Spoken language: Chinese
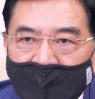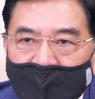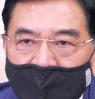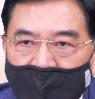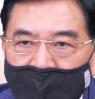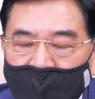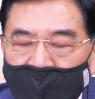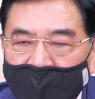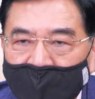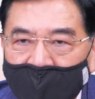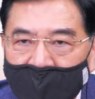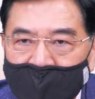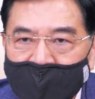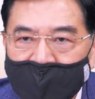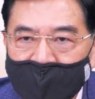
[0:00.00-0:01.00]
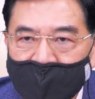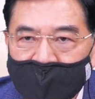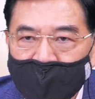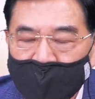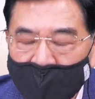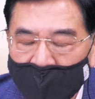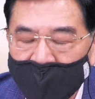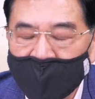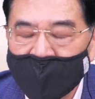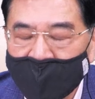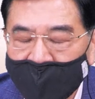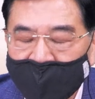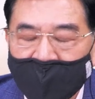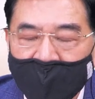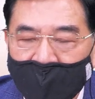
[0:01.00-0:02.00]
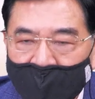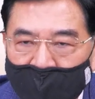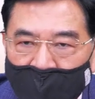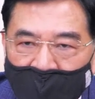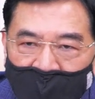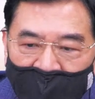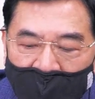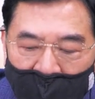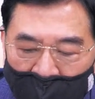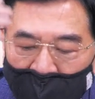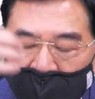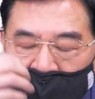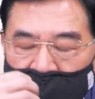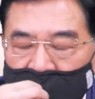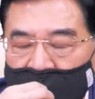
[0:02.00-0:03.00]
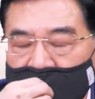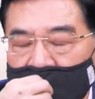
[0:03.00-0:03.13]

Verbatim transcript: 尤其台子棋全力向下放空